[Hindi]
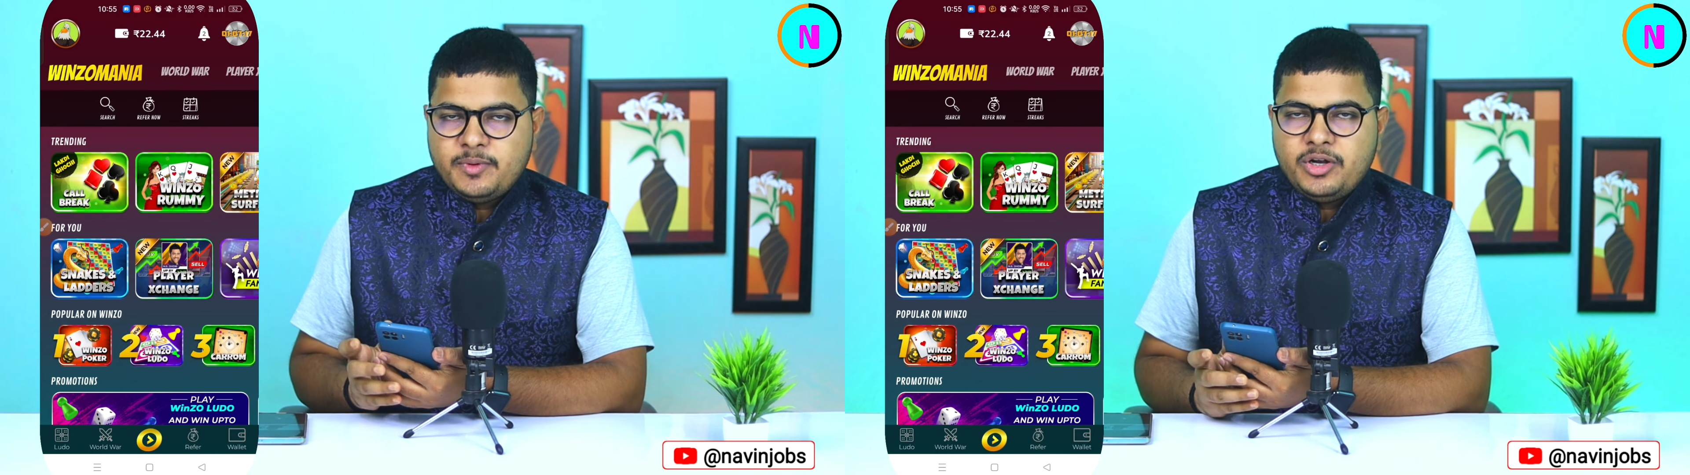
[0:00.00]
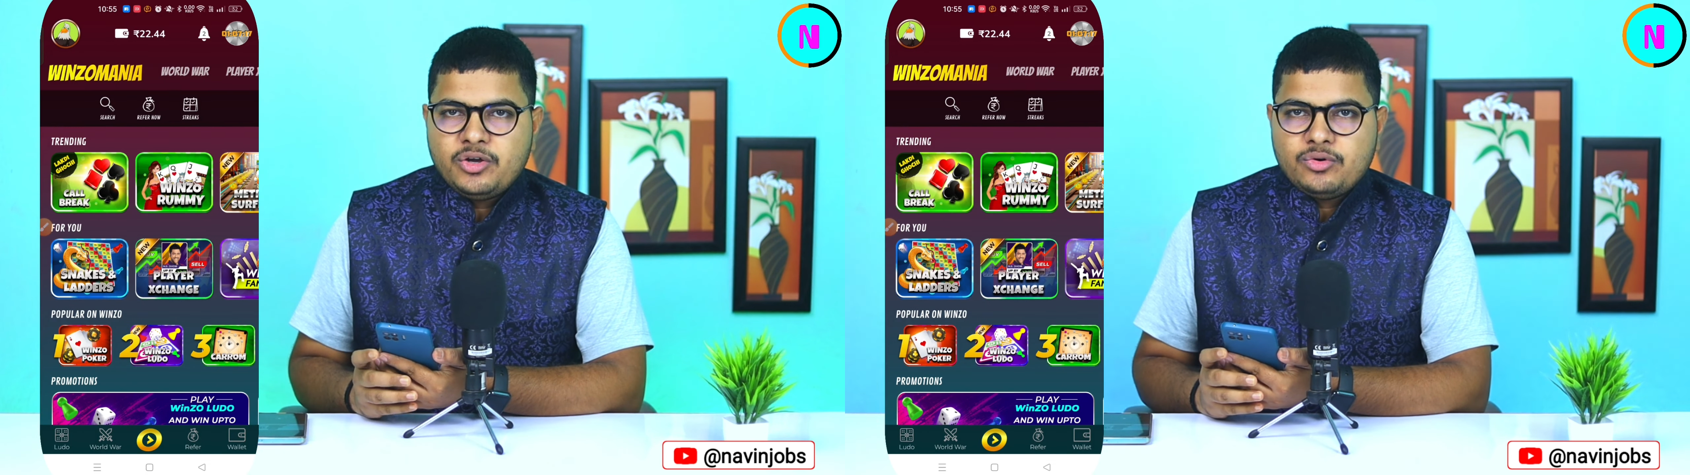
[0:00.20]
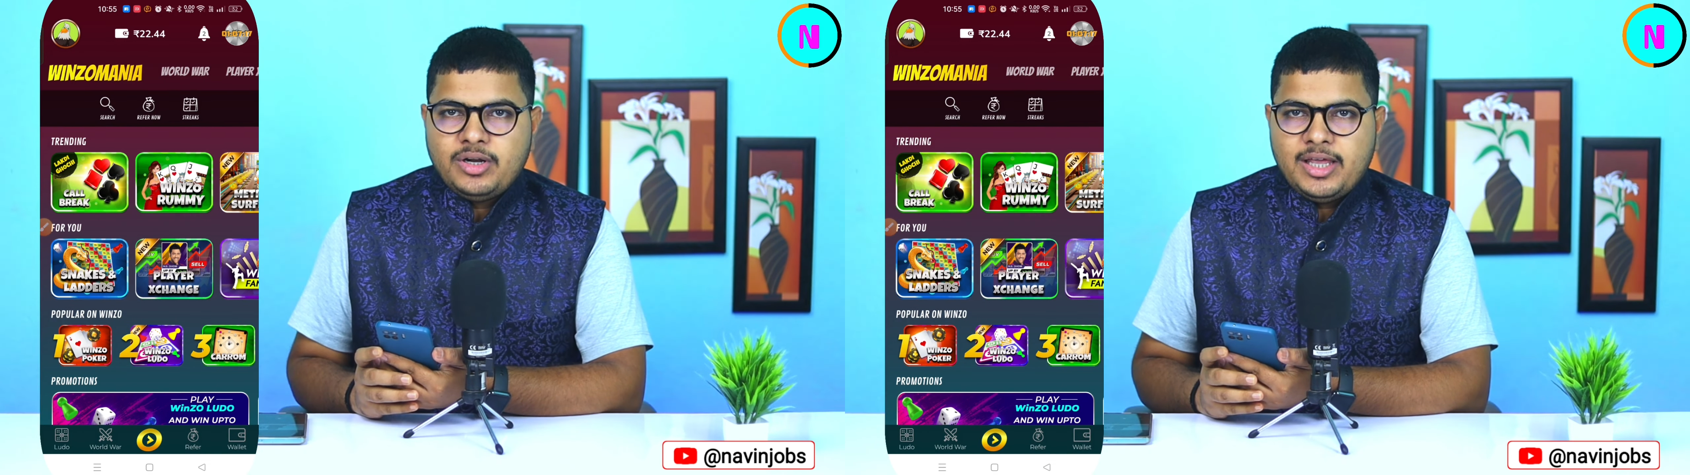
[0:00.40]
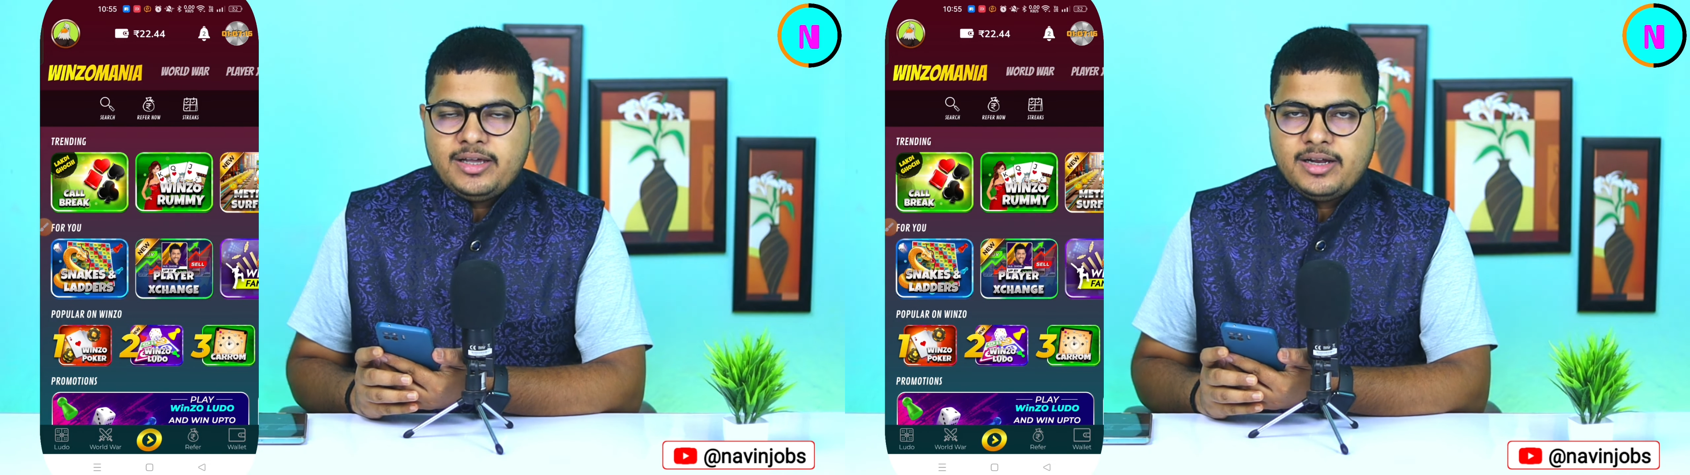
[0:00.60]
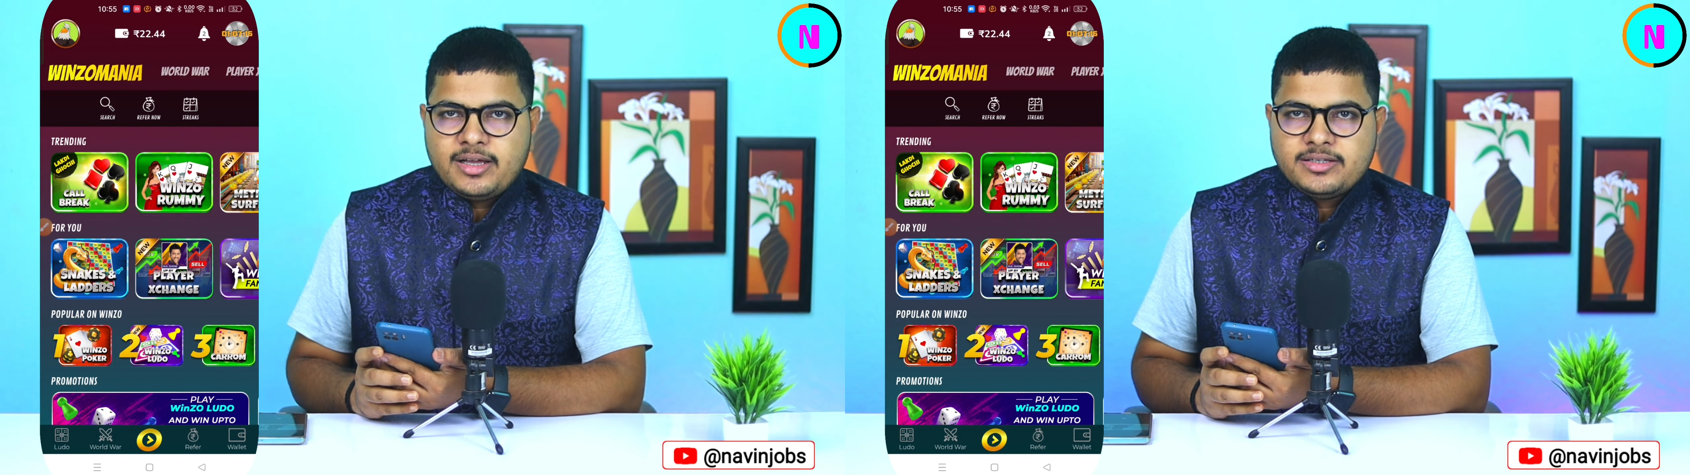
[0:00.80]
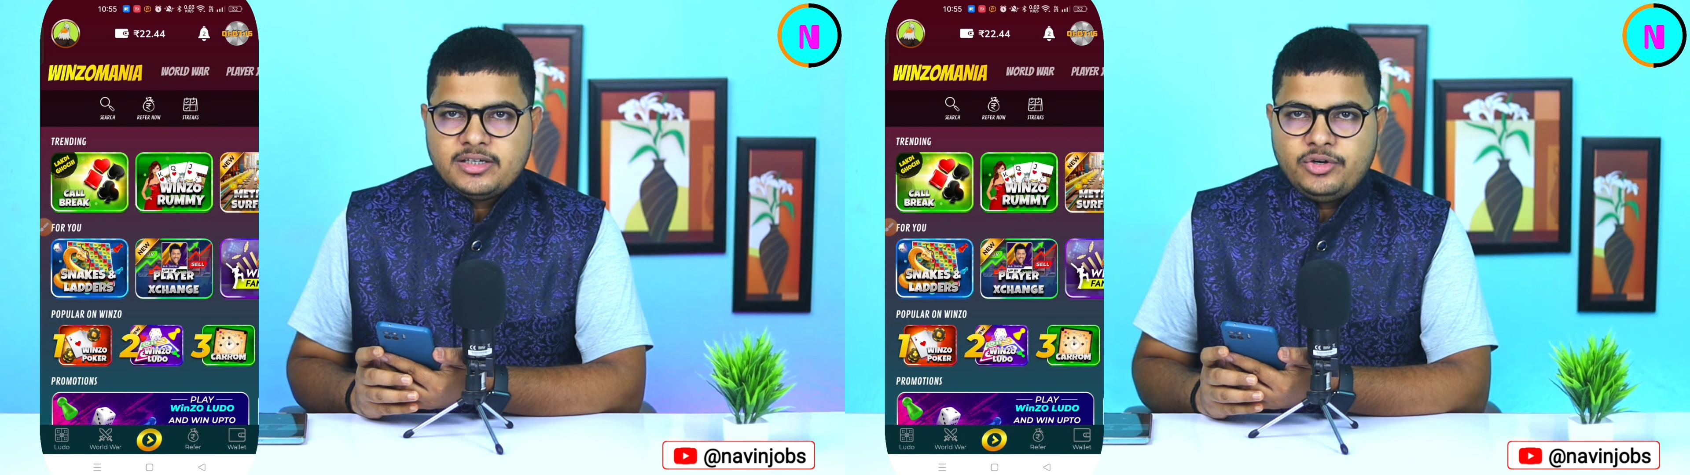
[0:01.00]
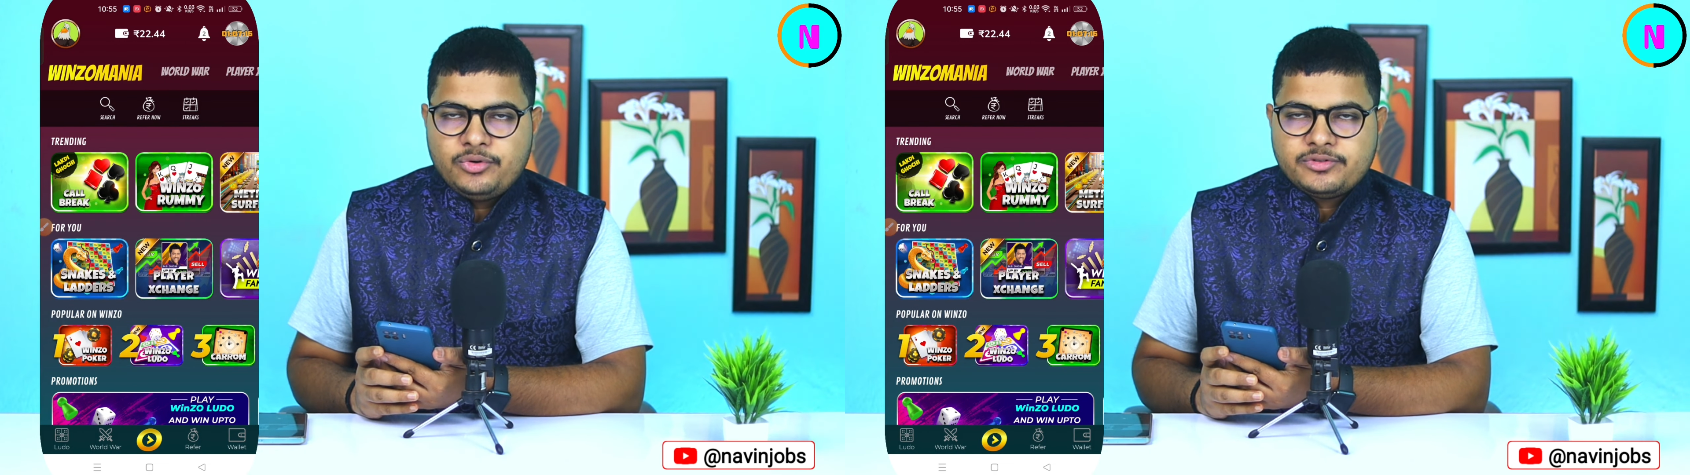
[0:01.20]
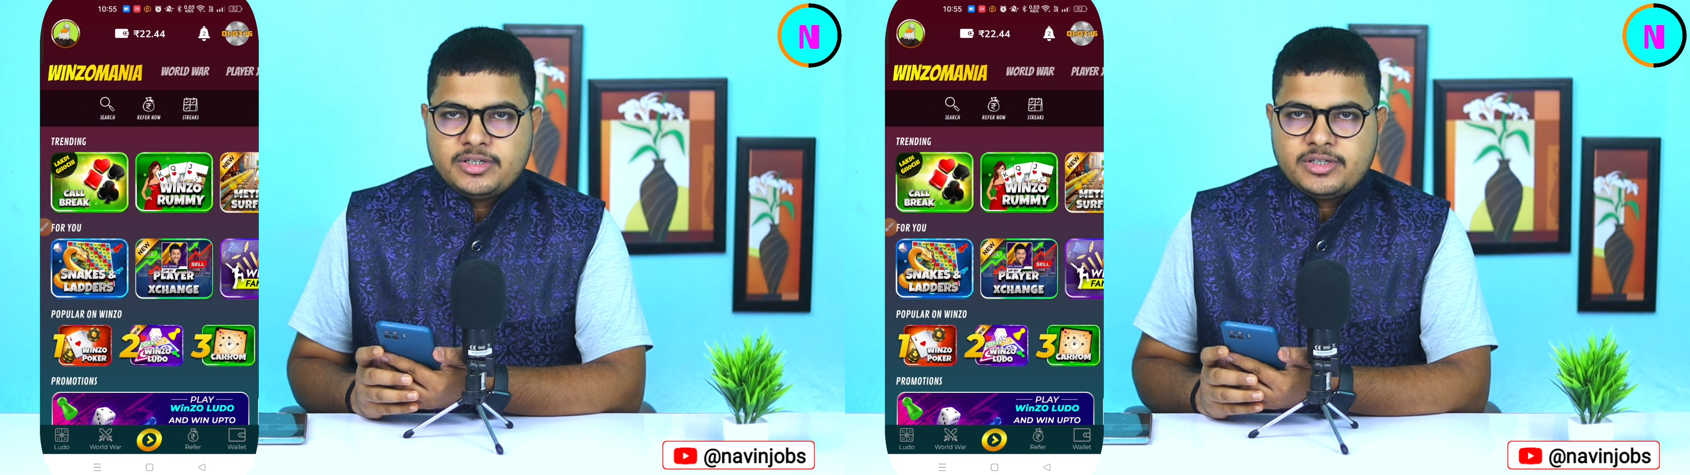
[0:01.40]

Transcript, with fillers: वीडियो को लाइक करके चैनल को